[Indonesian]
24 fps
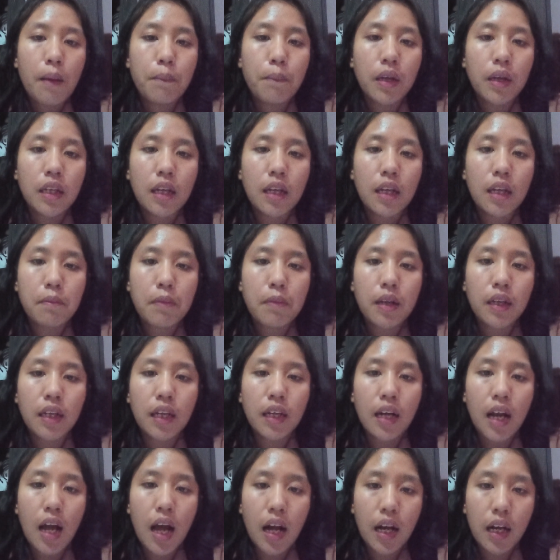bagian
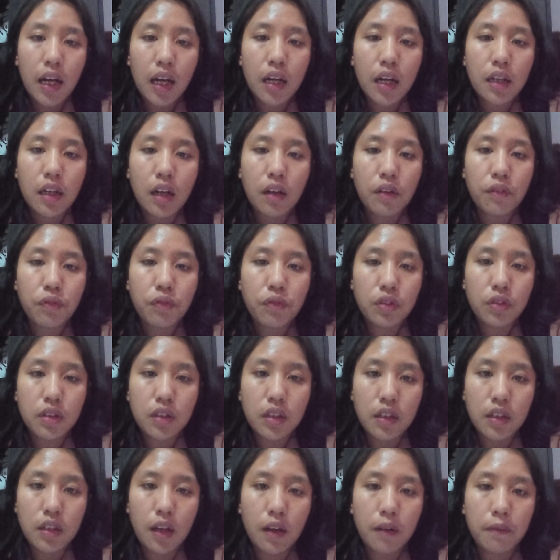bagian akar dan
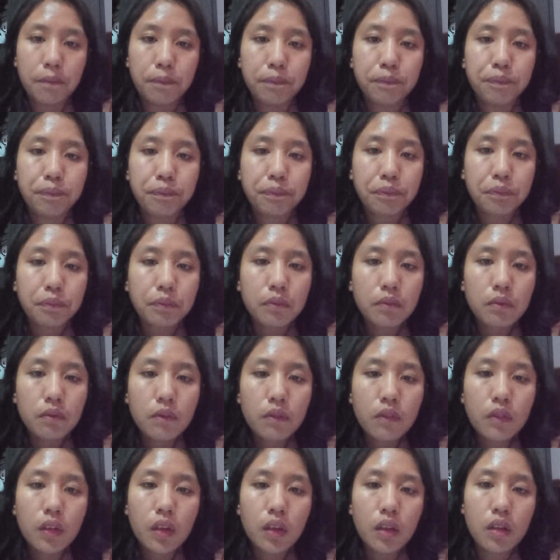fungsinya.
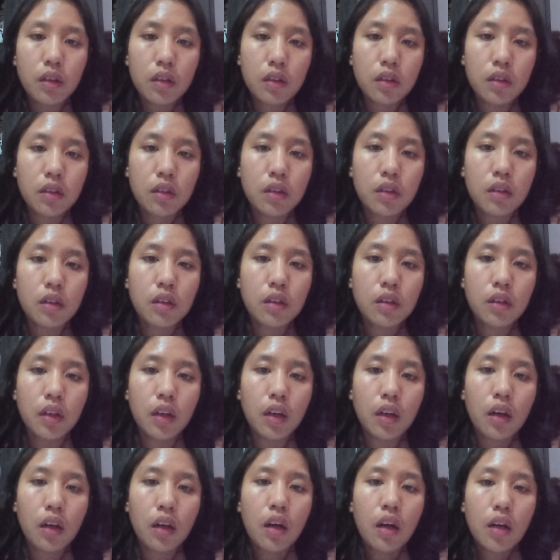Eh,
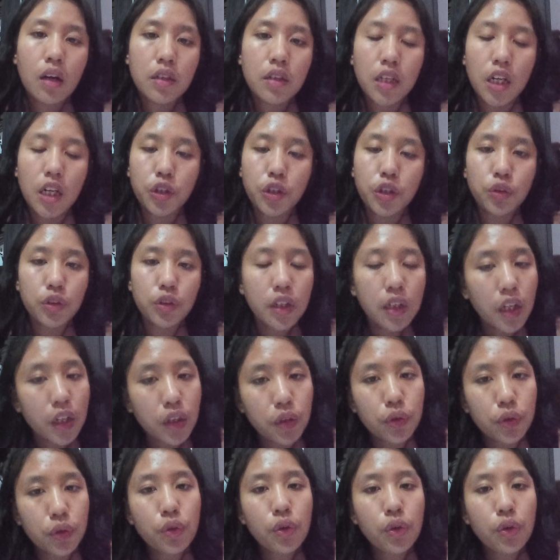selanjutnya
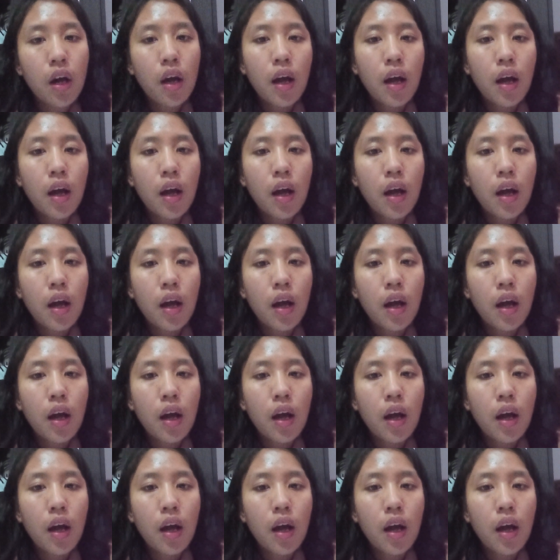yaitu